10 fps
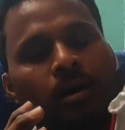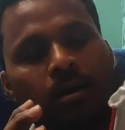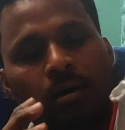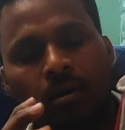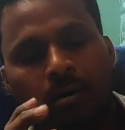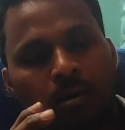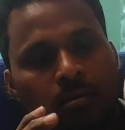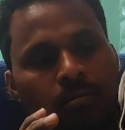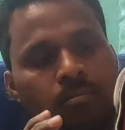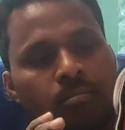हाँ,
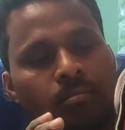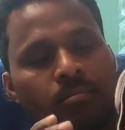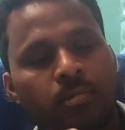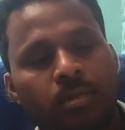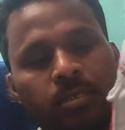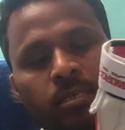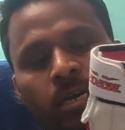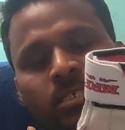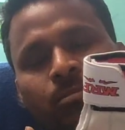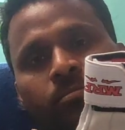जैसे
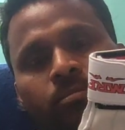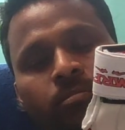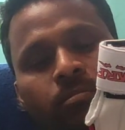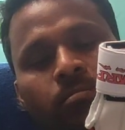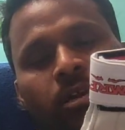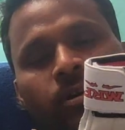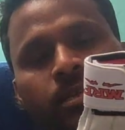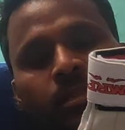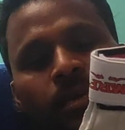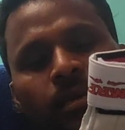यहाँ से हम भरवा
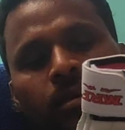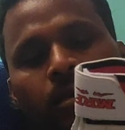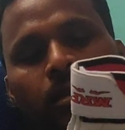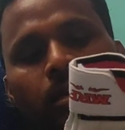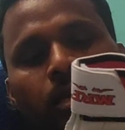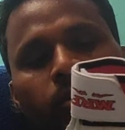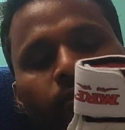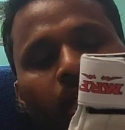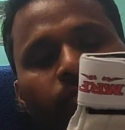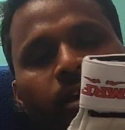देते हैं
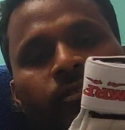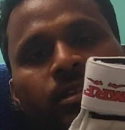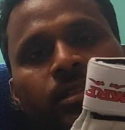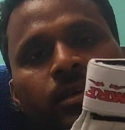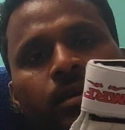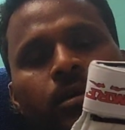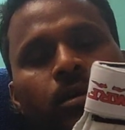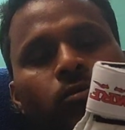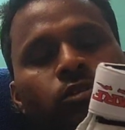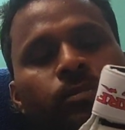काफ़ी हैवी करवा देते हैं
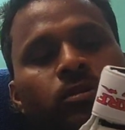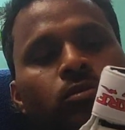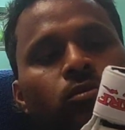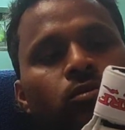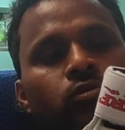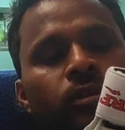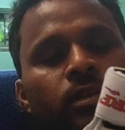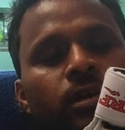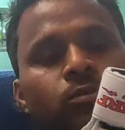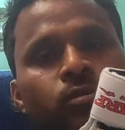कुछ बंदों को थोड़ी
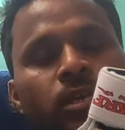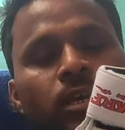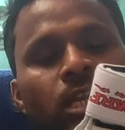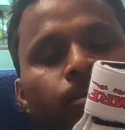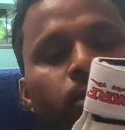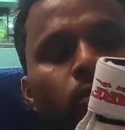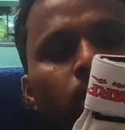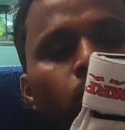दिक्कत होती है खेलने में तो ये